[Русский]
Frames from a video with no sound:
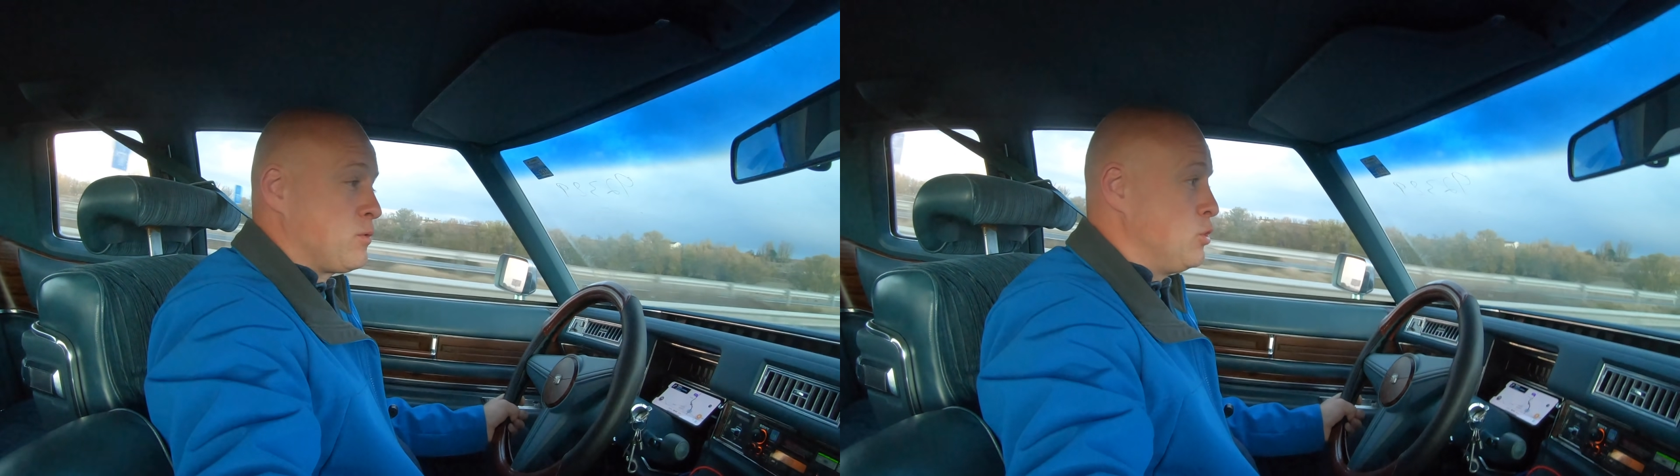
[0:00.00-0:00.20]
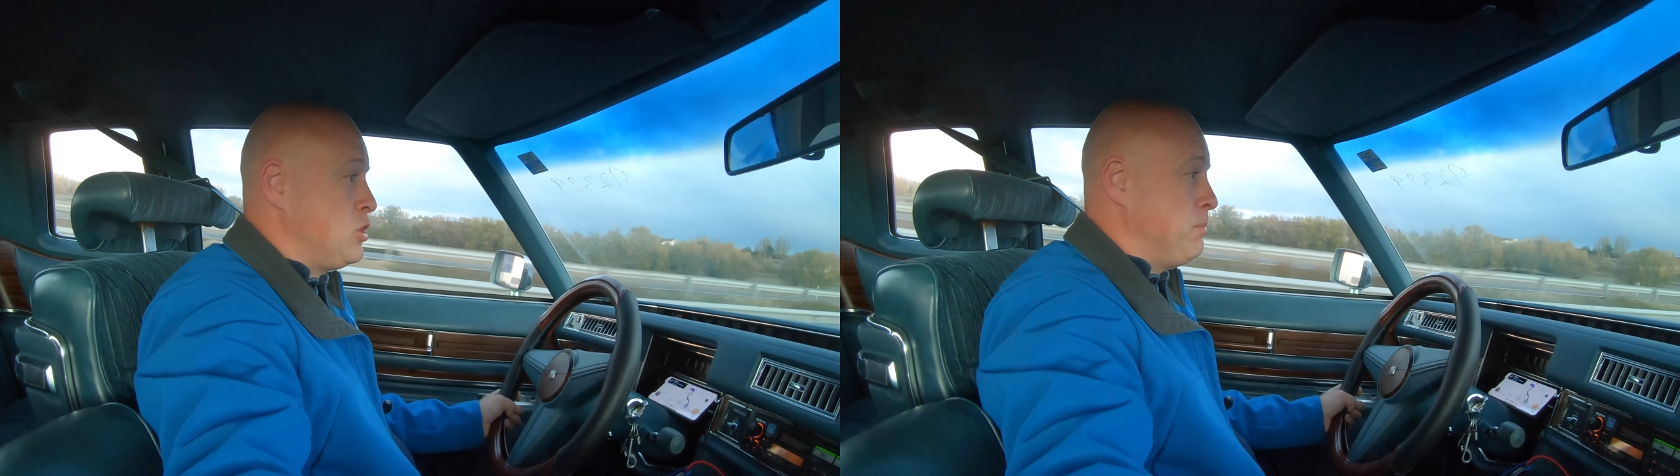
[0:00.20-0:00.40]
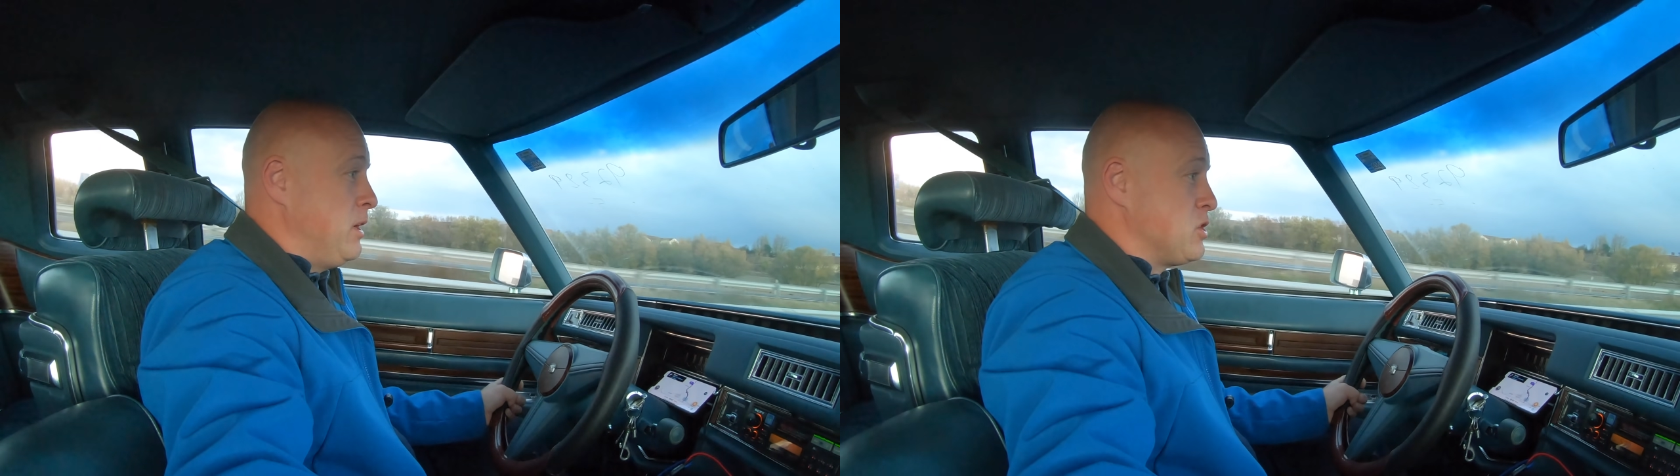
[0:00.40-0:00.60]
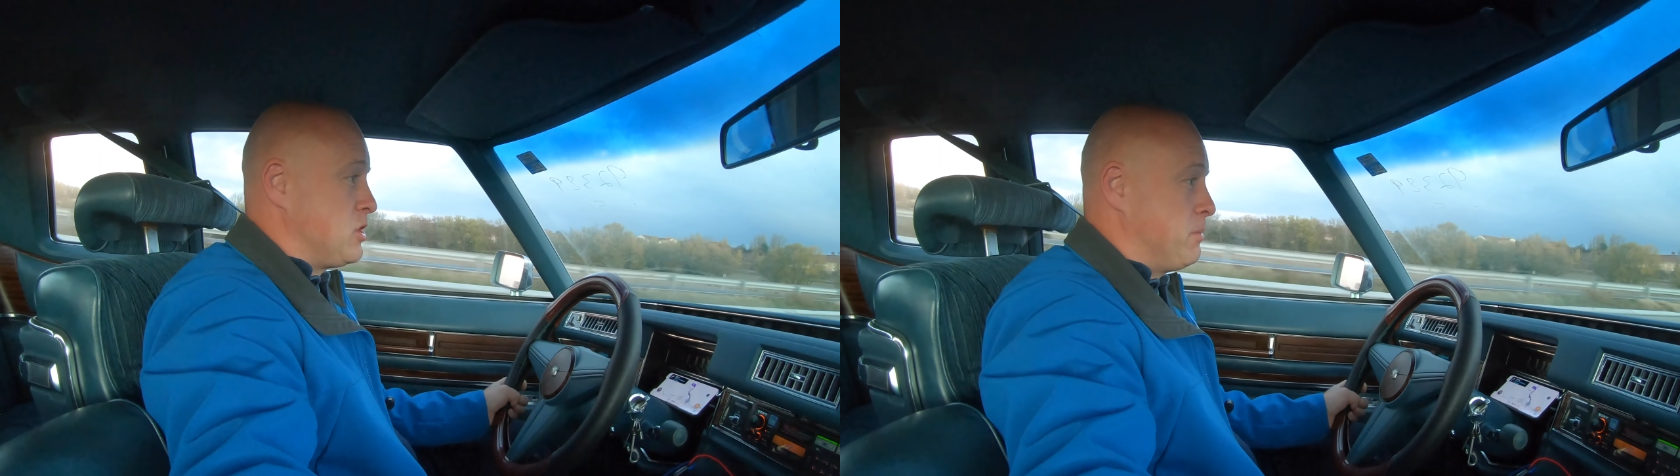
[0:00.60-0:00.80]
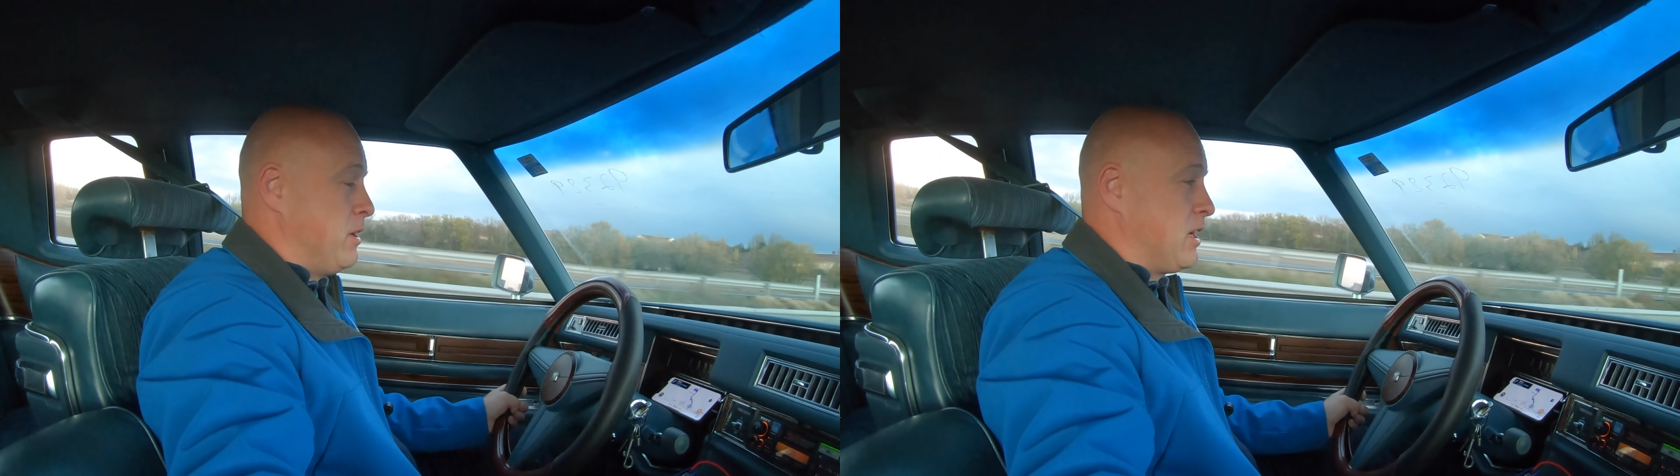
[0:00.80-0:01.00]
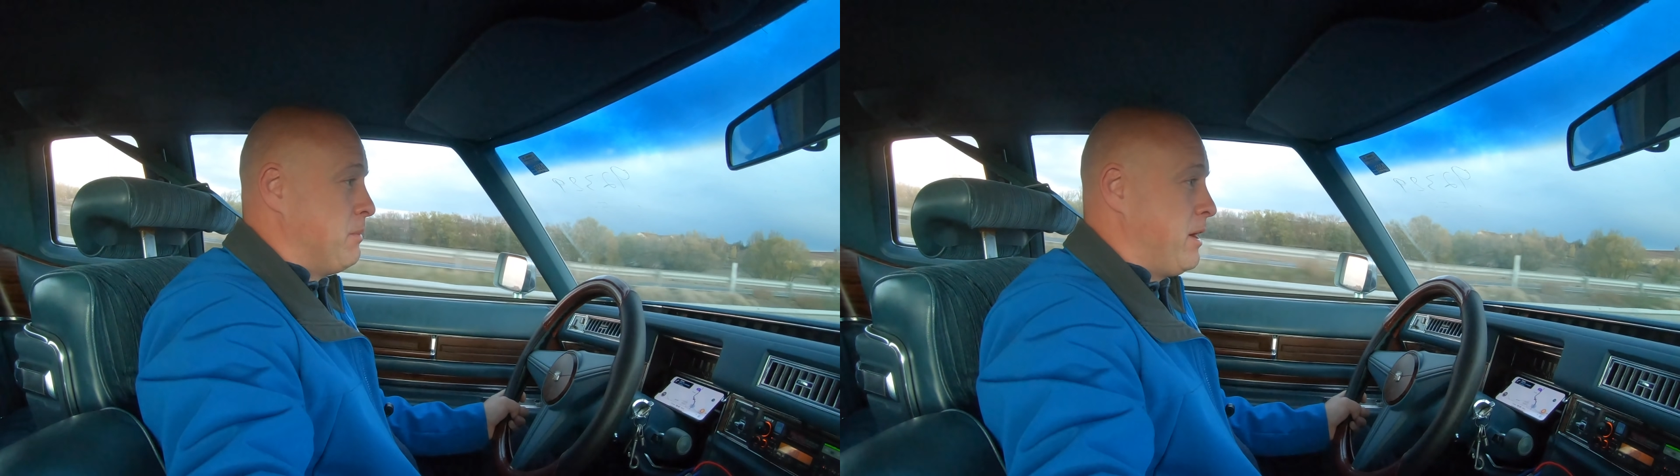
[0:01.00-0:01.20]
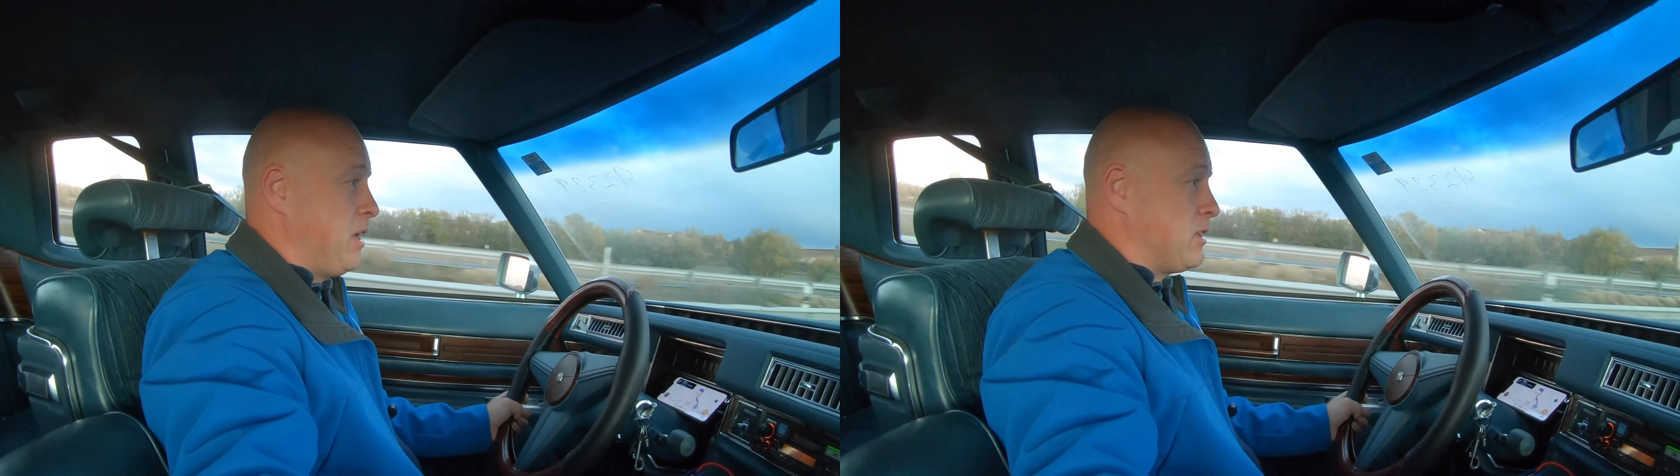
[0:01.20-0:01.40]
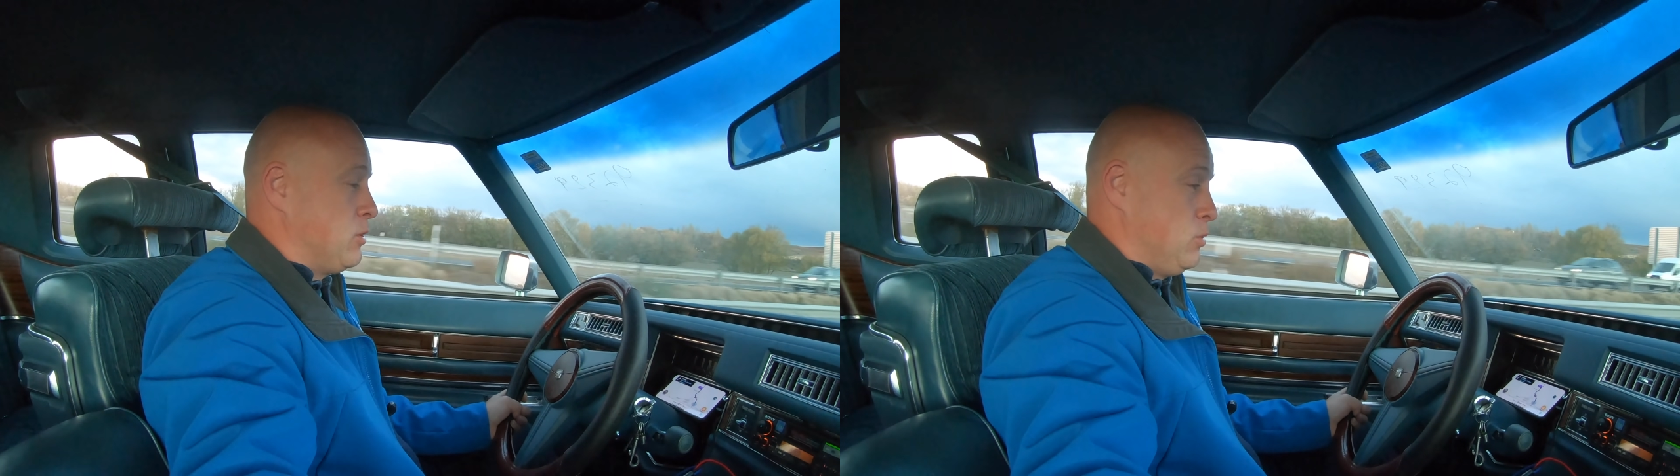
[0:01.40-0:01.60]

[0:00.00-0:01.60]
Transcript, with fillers: «Включи ближний», были габариты.